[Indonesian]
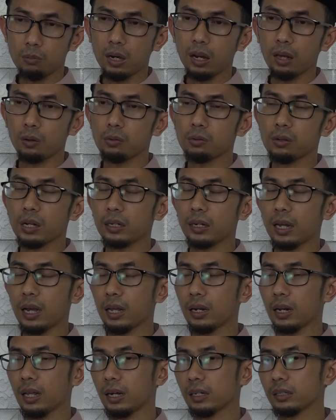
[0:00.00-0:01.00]
melakukan
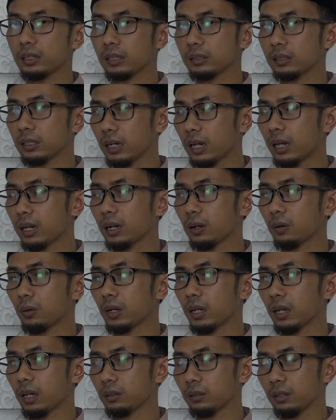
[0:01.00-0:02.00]
hal-hal yang
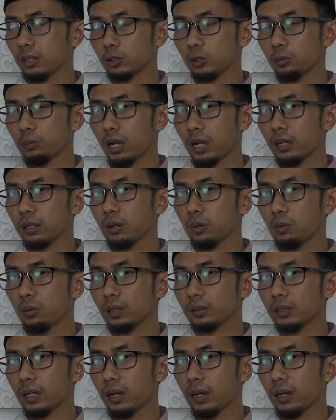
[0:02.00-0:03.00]
dilarang oleh Allah
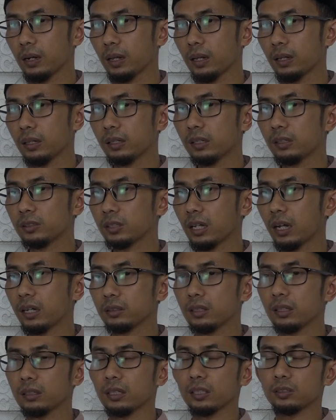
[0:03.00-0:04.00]
Subhanahu wa taala
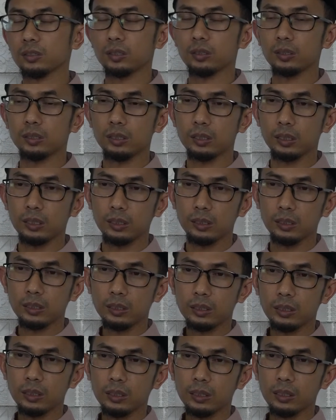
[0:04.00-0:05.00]
saat kita sendiri
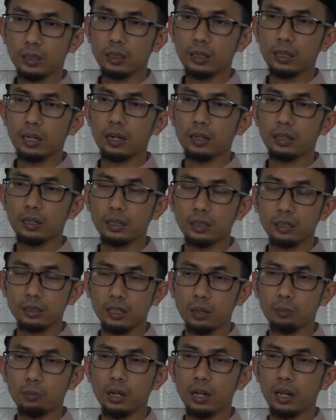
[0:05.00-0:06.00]
karena kita